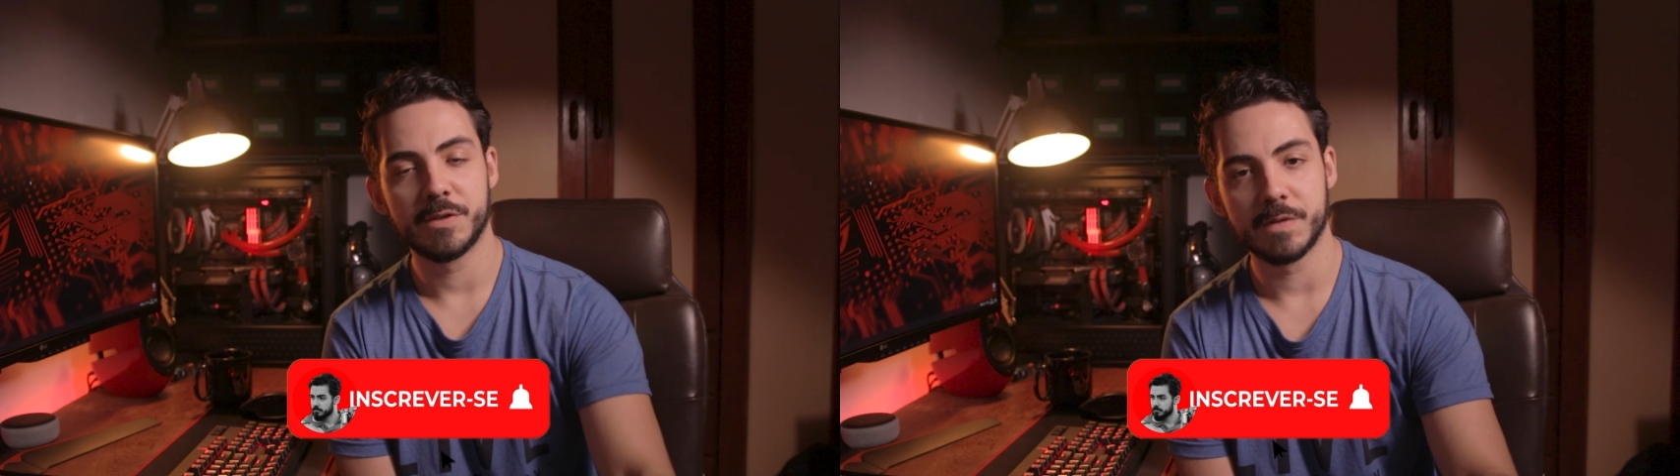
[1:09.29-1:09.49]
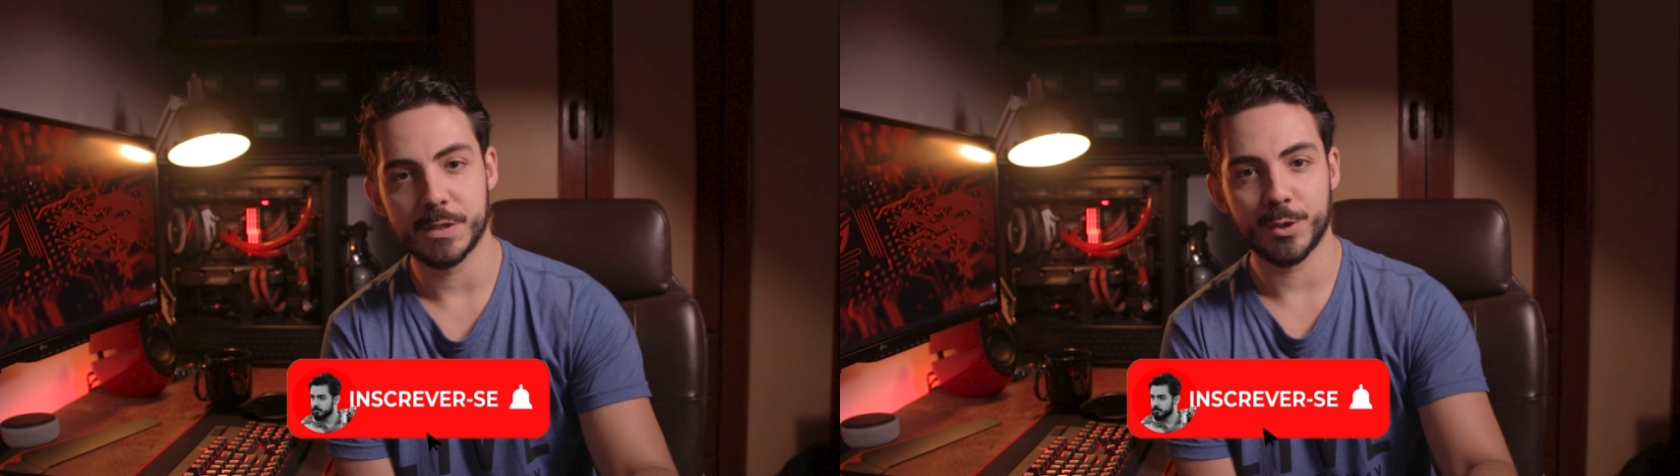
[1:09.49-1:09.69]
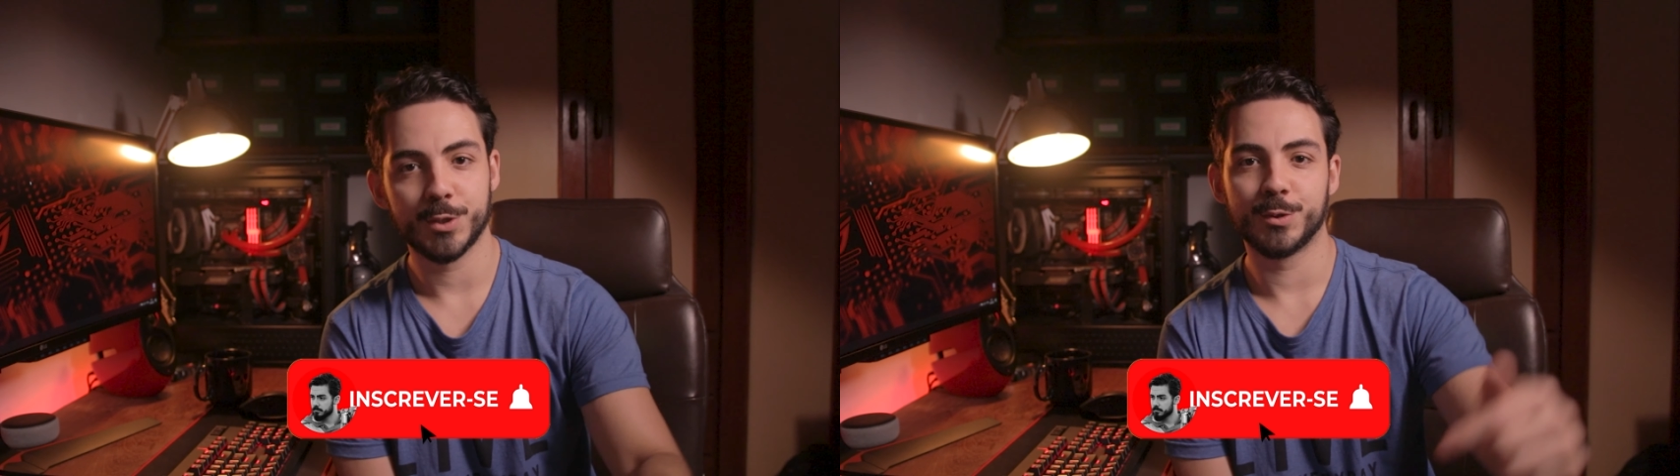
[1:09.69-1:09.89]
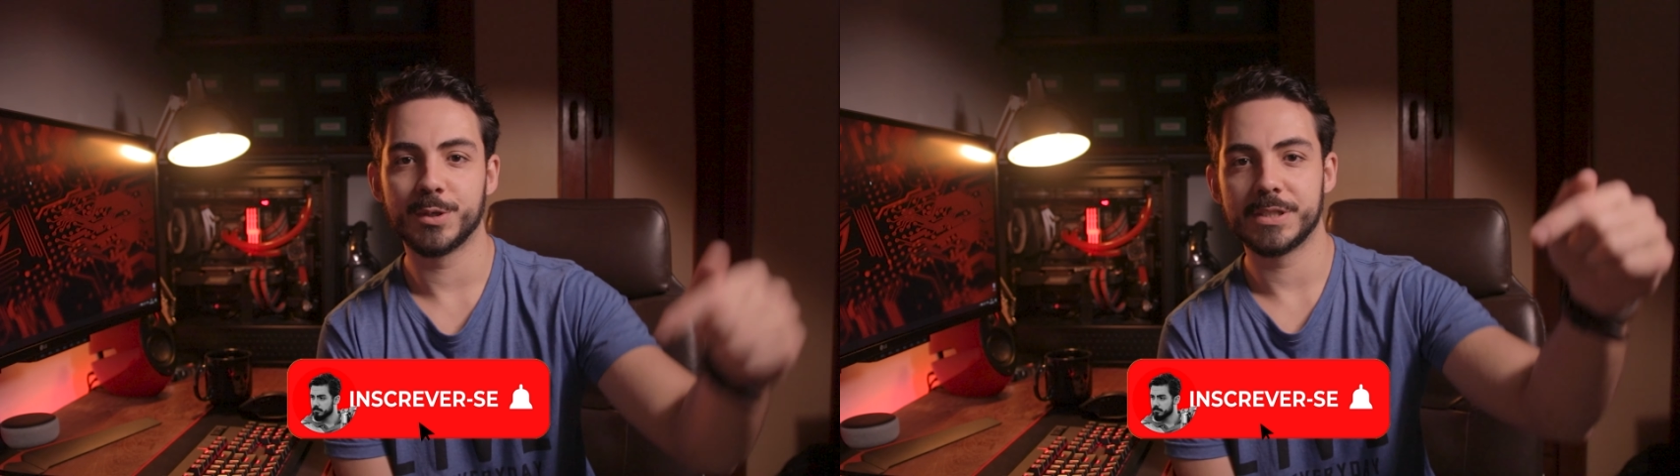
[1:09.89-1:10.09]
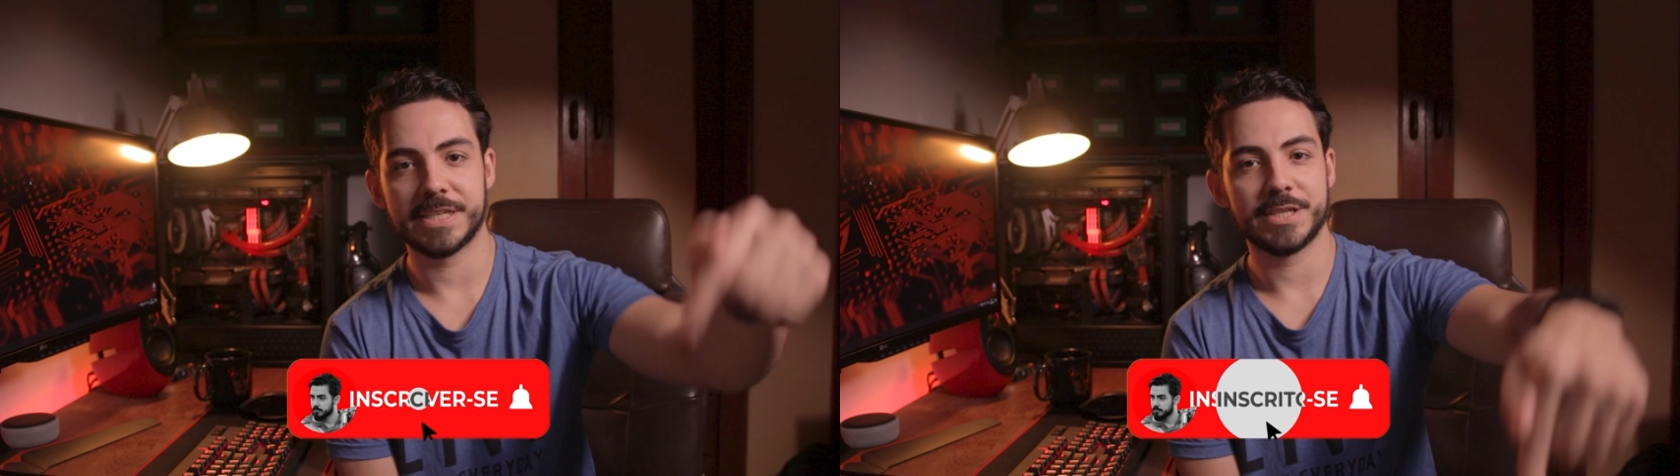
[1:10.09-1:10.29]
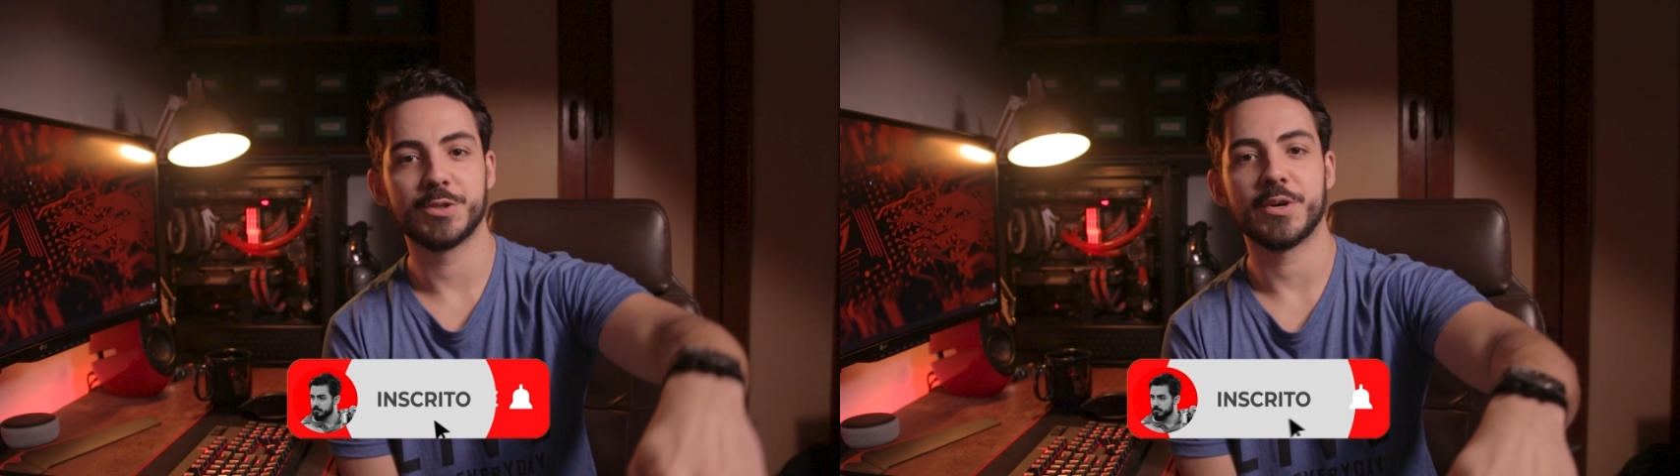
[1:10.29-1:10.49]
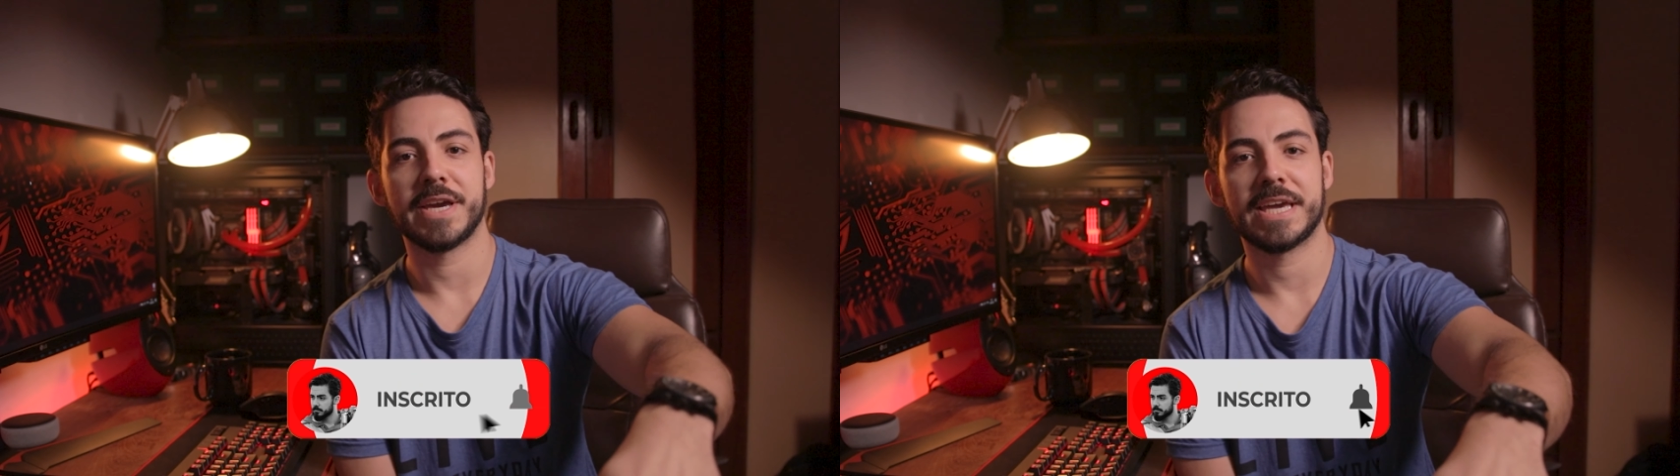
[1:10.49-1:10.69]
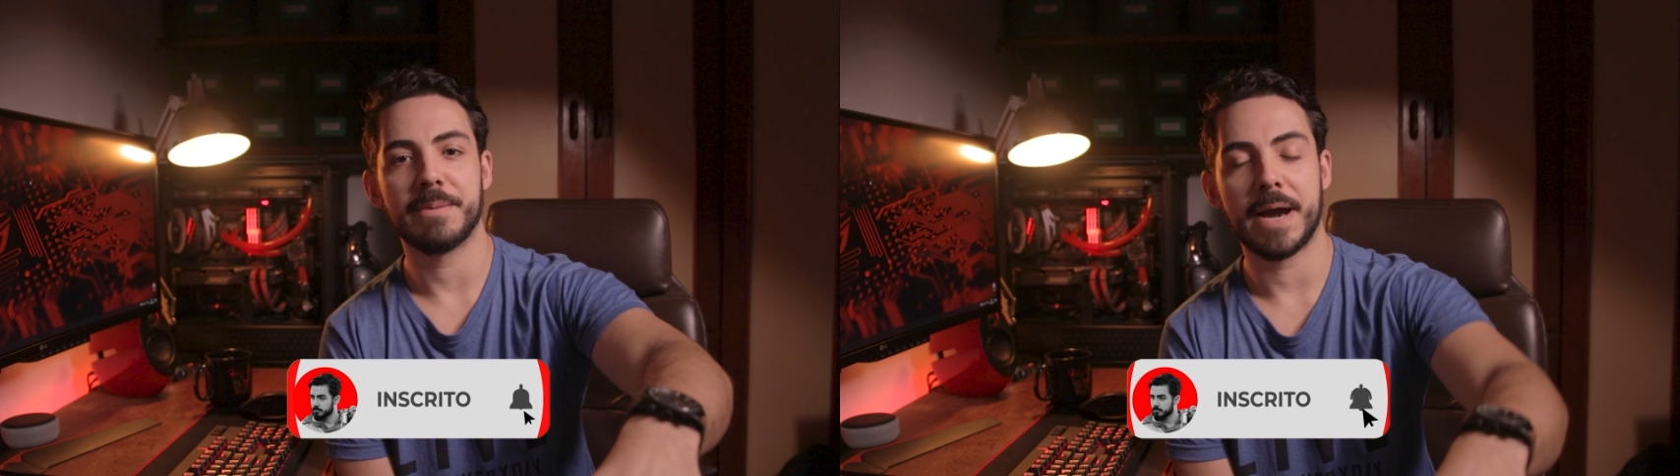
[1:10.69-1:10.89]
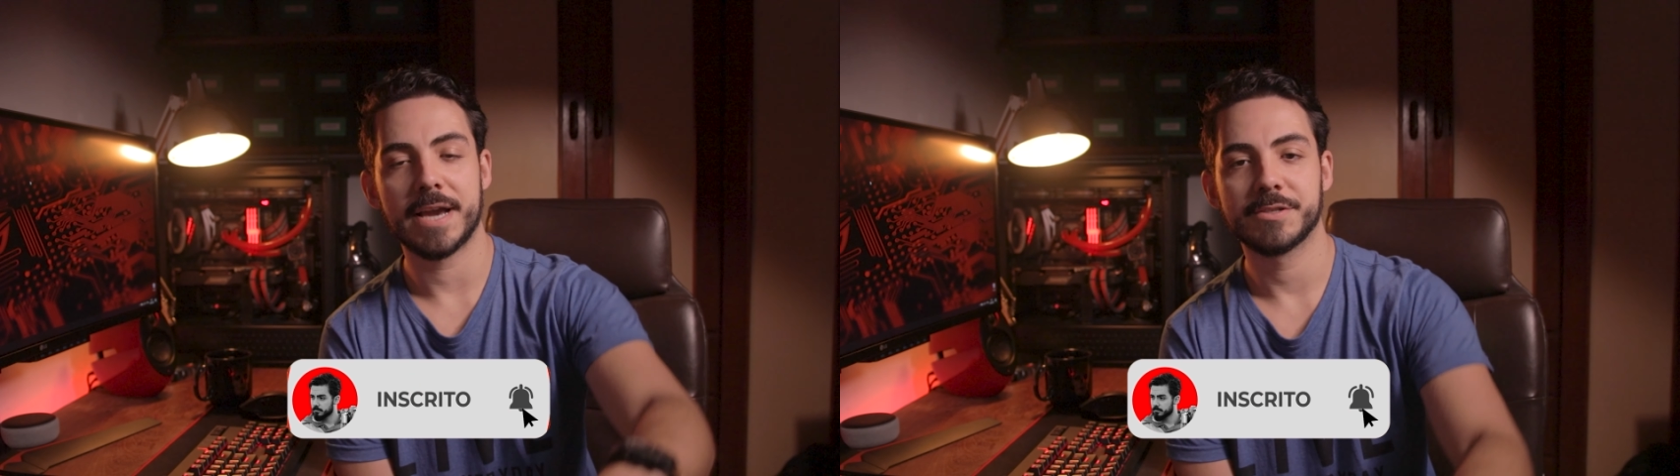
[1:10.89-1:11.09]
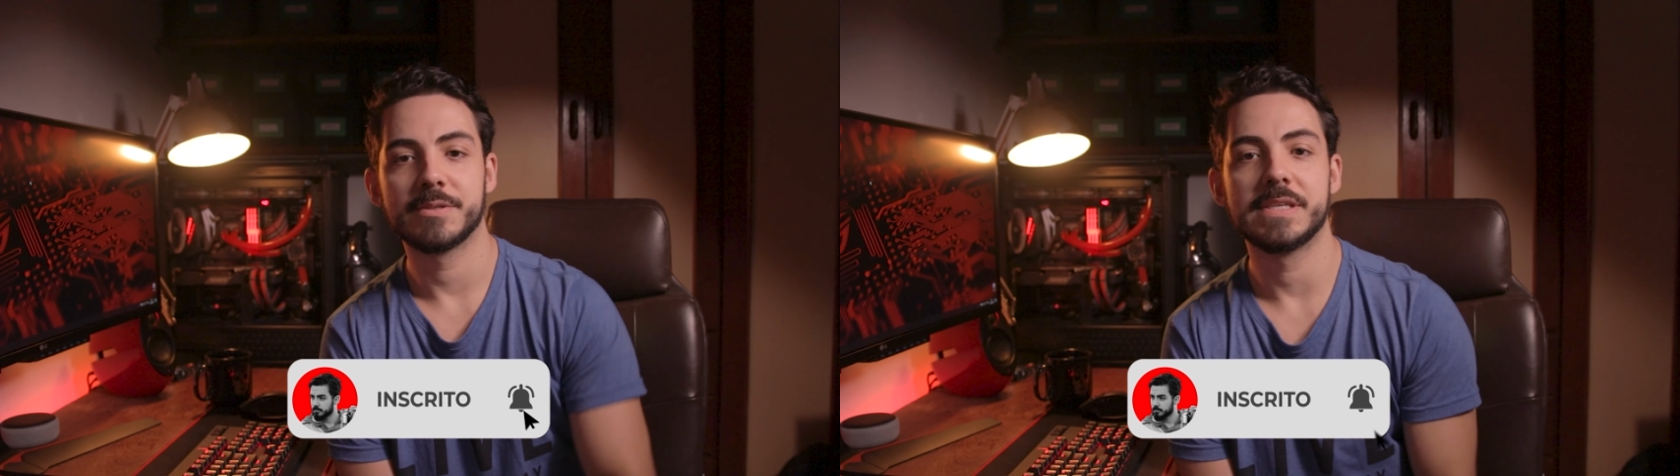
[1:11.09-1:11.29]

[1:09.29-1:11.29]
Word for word: Se você gostou, já deixa o joinha aqui embaixo,